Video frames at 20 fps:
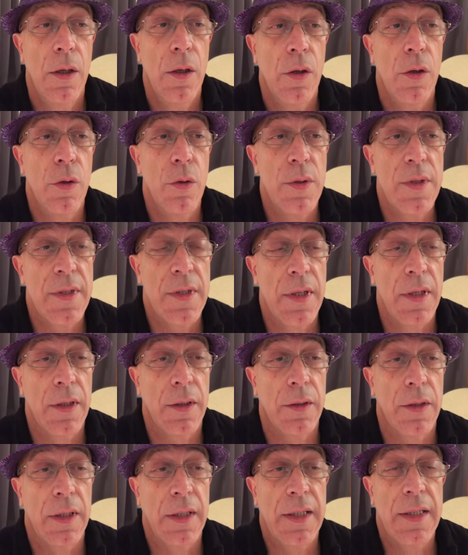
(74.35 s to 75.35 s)
le
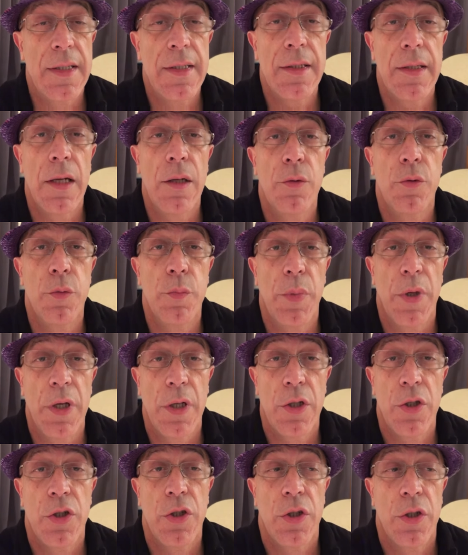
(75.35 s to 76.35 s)
5 Cristal du
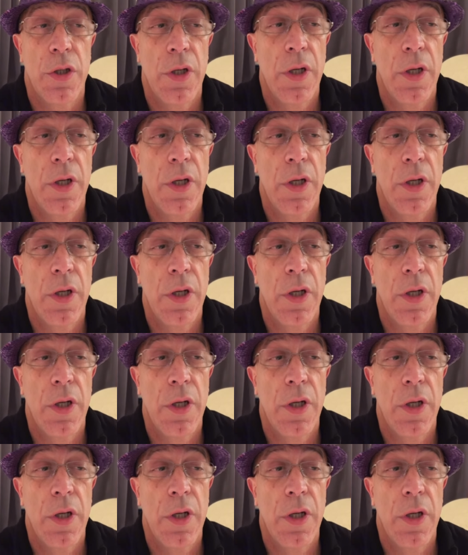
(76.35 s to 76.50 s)
Perche